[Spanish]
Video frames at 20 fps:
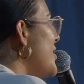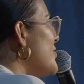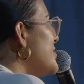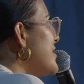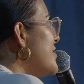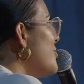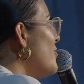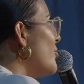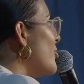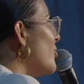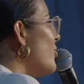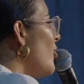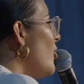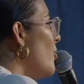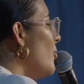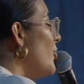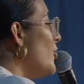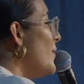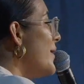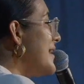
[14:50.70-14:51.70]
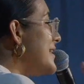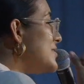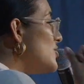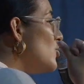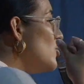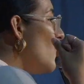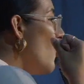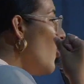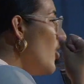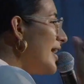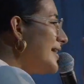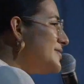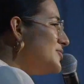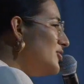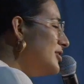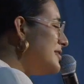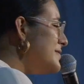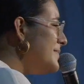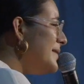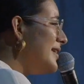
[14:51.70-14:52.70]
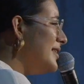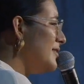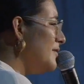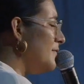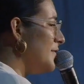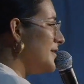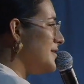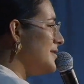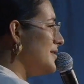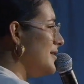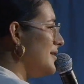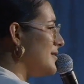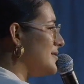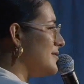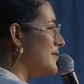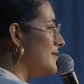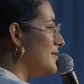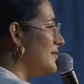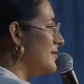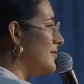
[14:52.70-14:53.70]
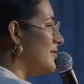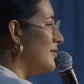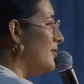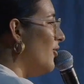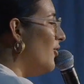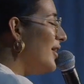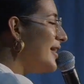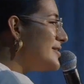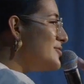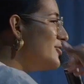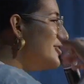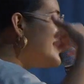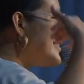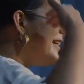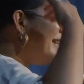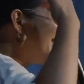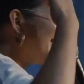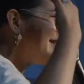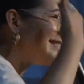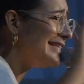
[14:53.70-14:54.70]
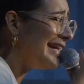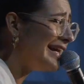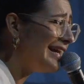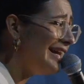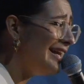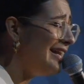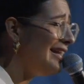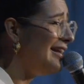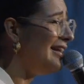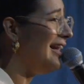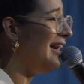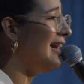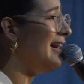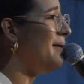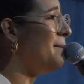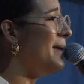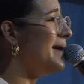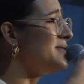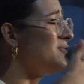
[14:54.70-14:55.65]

Señor, no lo puedo ver. Y son oraciones bien difíciles oraciones que te sacan las lágrimas,